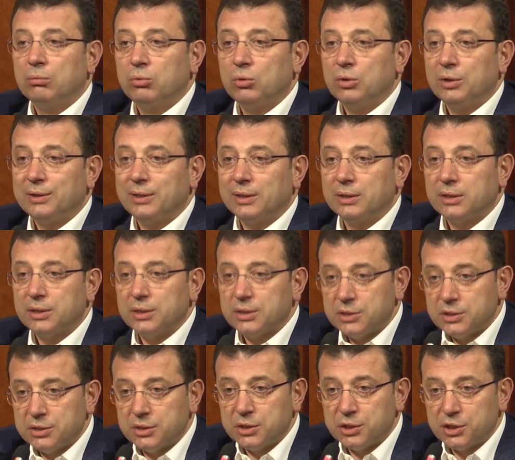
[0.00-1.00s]
buradaki
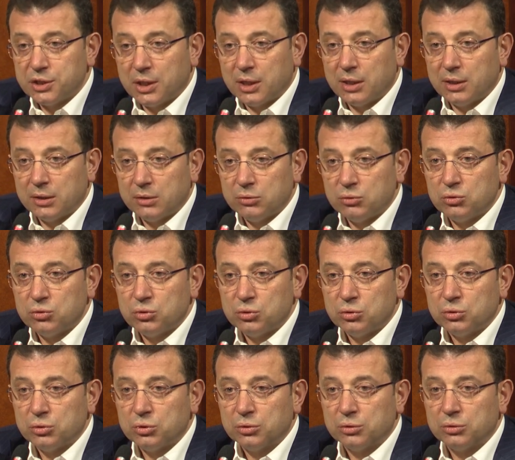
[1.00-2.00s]
istişare
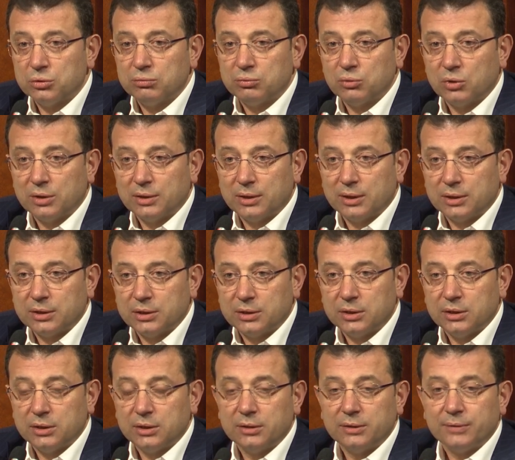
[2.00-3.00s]
hukukunu,
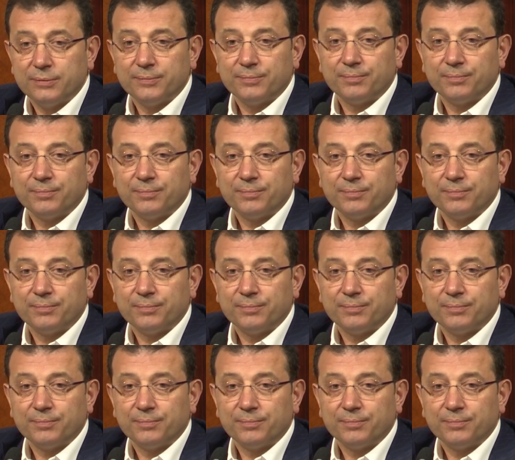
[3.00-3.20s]
buradaki